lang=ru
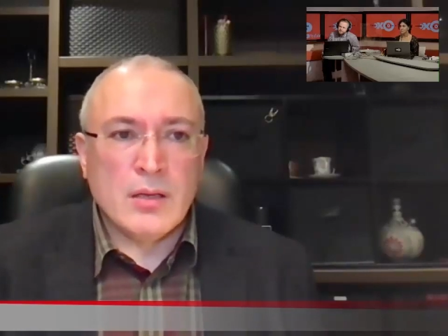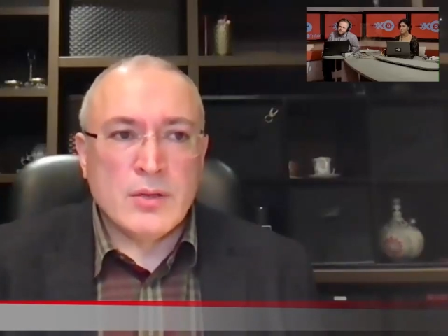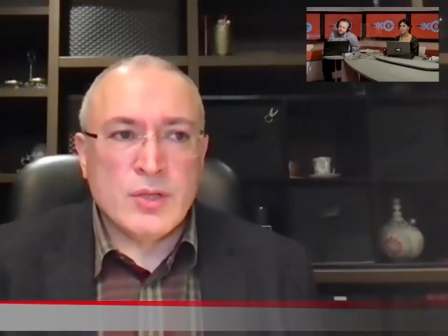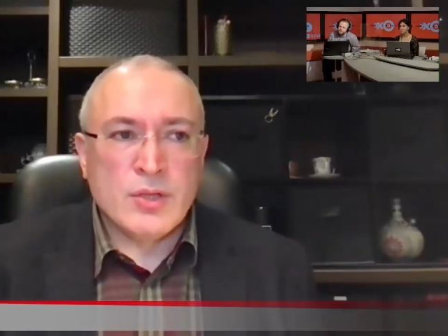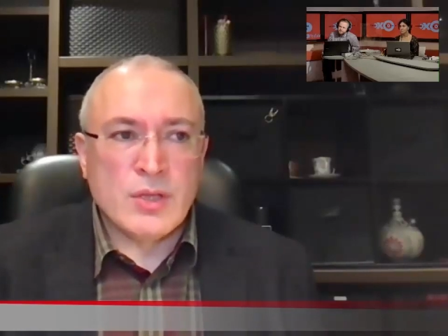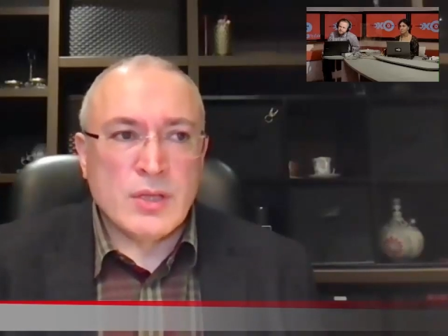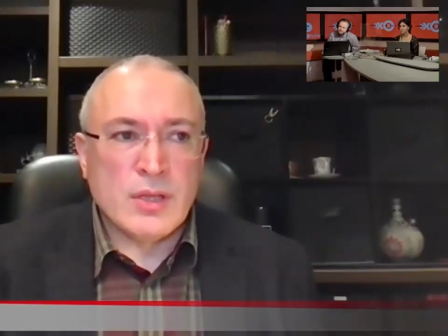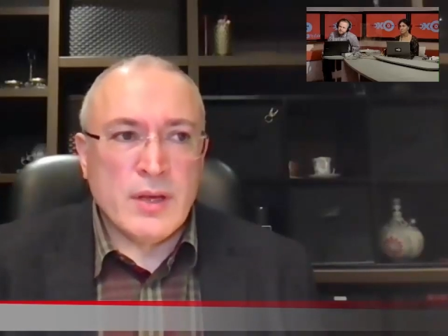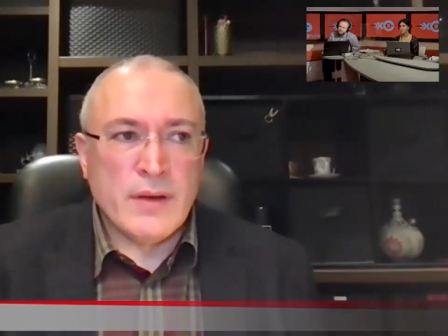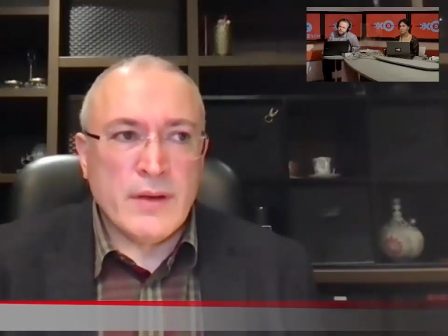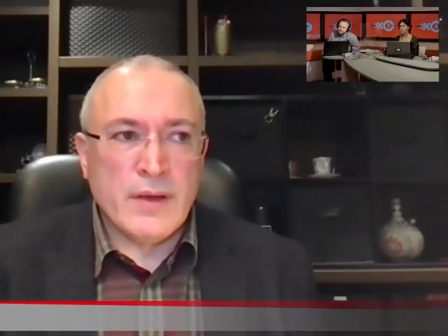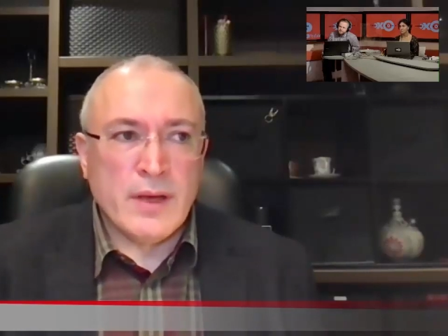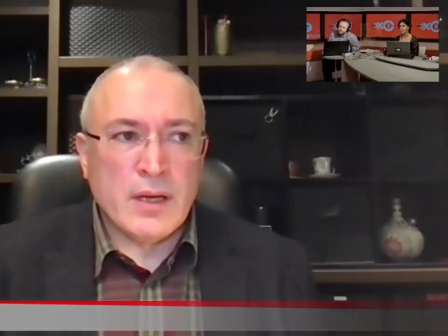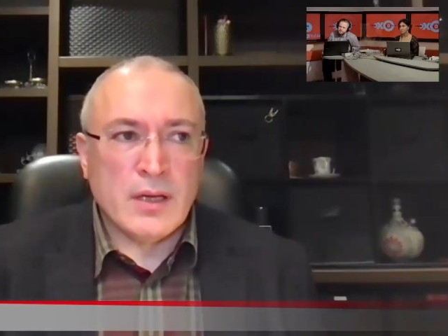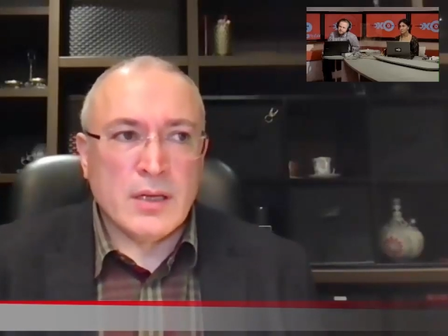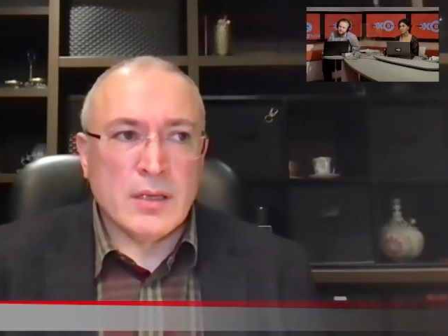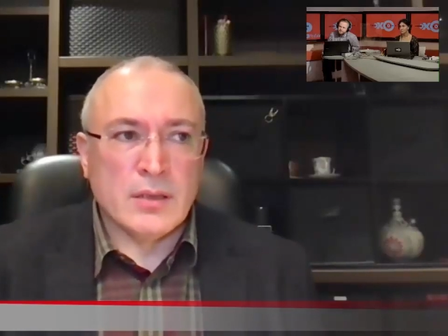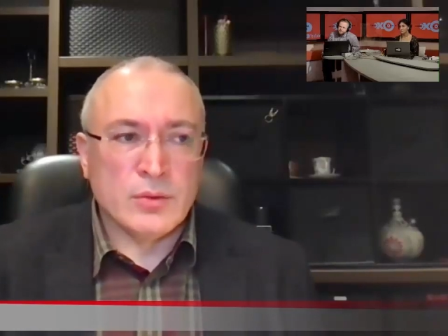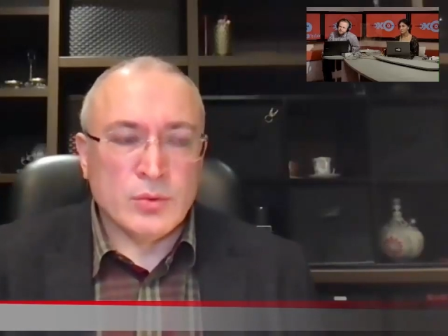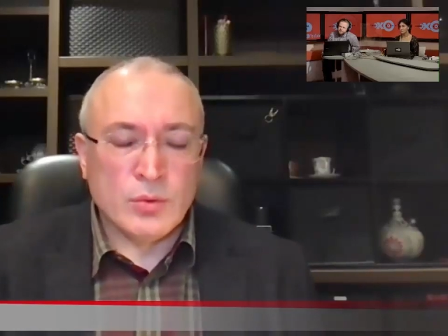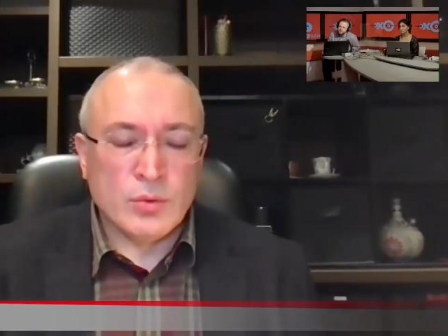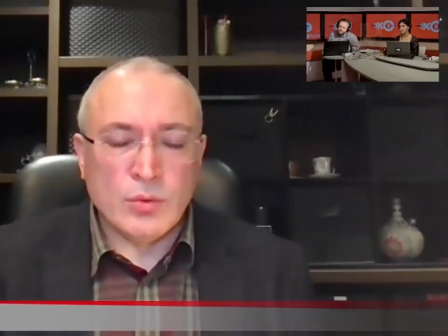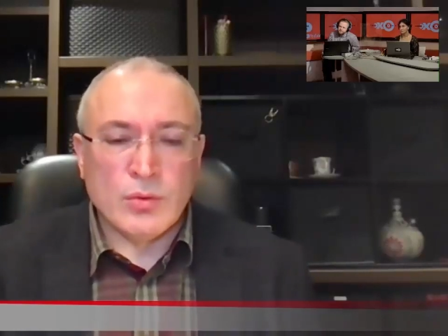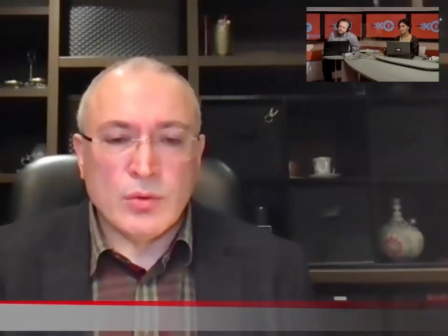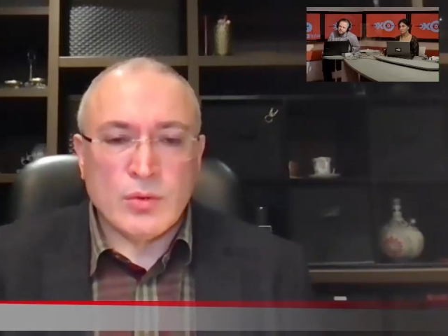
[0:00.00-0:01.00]
человек,
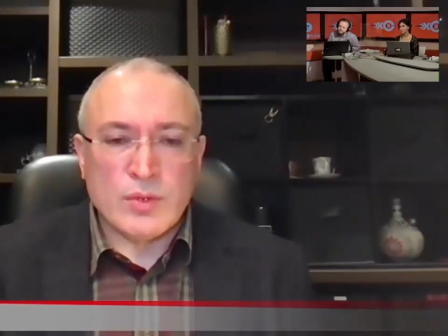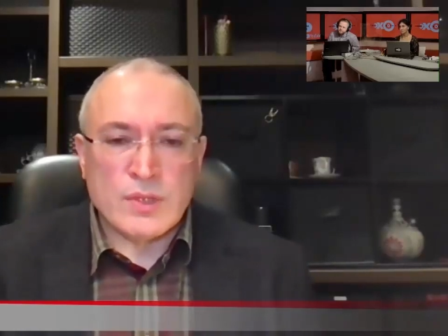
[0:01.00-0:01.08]
ну,